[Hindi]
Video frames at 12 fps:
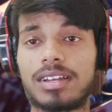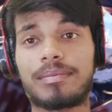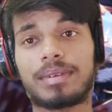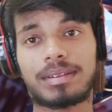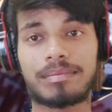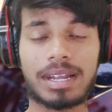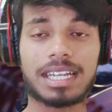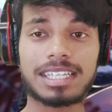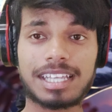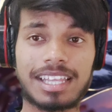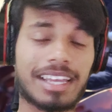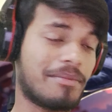सा मतलब माना
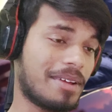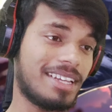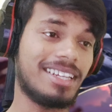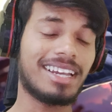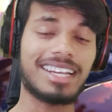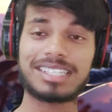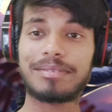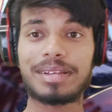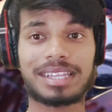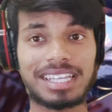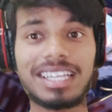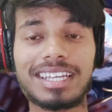जाता है भाई ऐसा
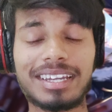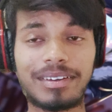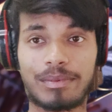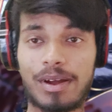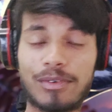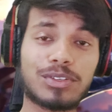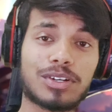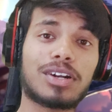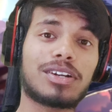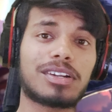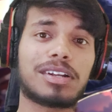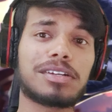बात नहीं है काफी
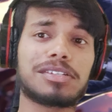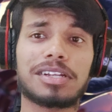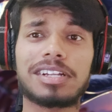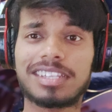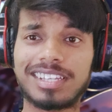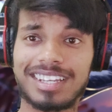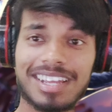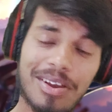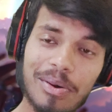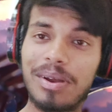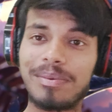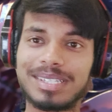टक्कर टक्कर की चली थी
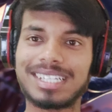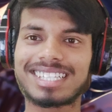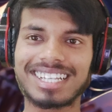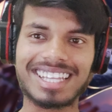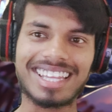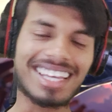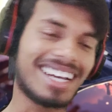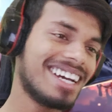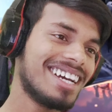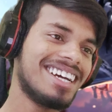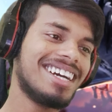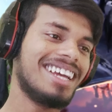कोई भी जीत सकता था
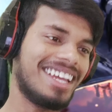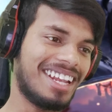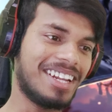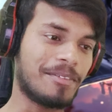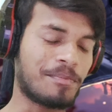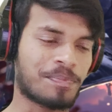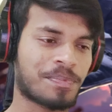है ना